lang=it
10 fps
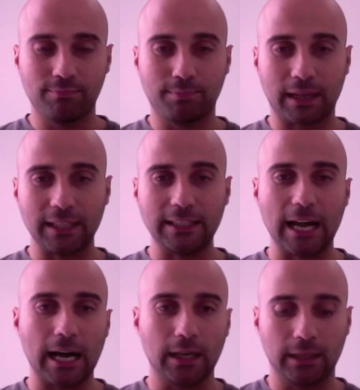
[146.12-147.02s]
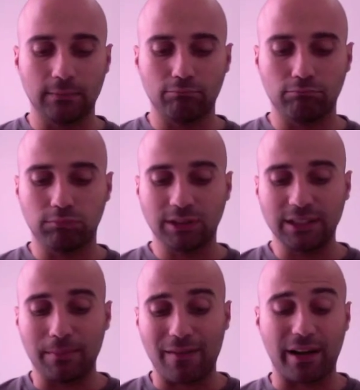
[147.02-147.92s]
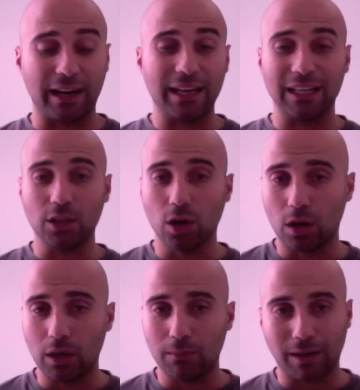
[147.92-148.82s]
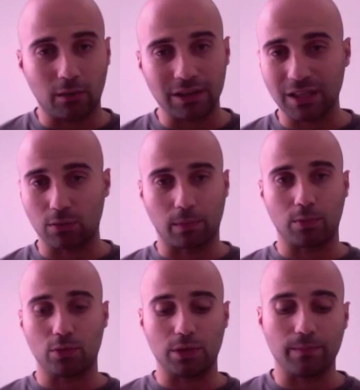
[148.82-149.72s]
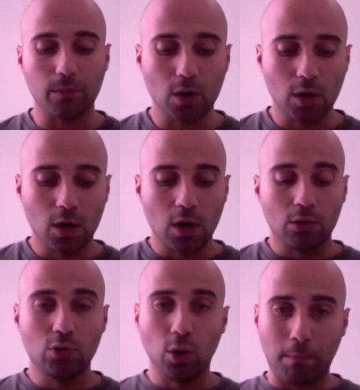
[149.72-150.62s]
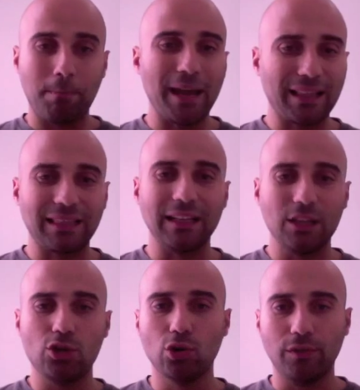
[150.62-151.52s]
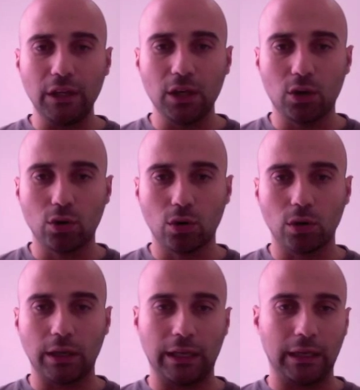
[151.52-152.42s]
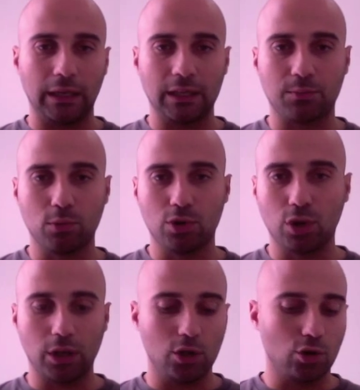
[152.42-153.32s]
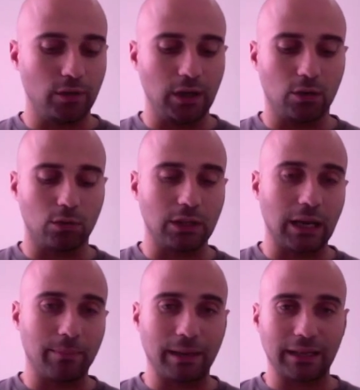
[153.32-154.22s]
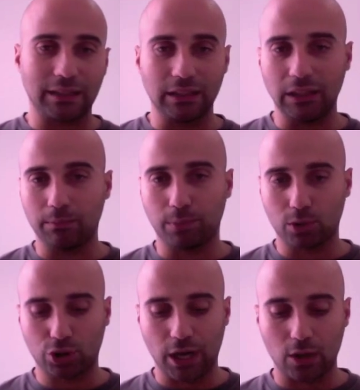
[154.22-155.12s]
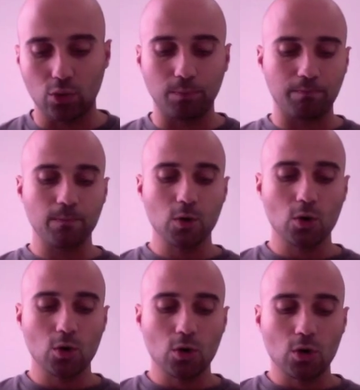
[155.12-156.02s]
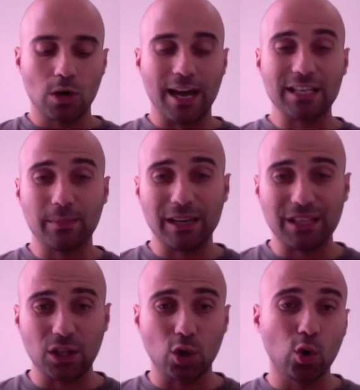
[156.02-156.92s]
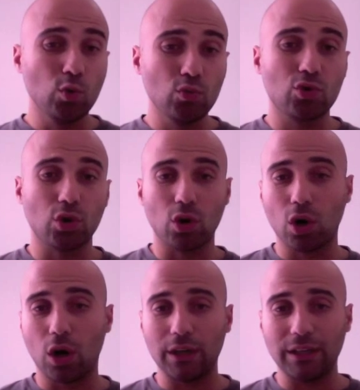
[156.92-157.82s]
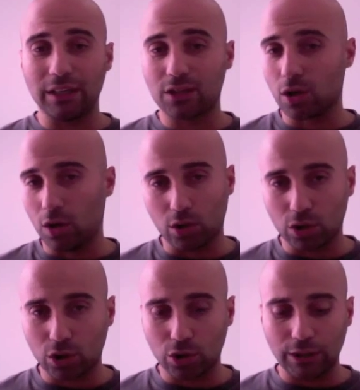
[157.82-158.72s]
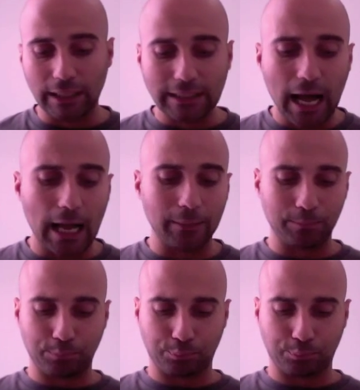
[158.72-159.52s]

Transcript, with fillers: partita eh, sembrava ricca di gol, ma non è stato proprio così. Doppietta di Giovinco e espulsione di Giovinco dalla parte di Procetto. SMR City con un solo gol del solito Antonio Di Natale,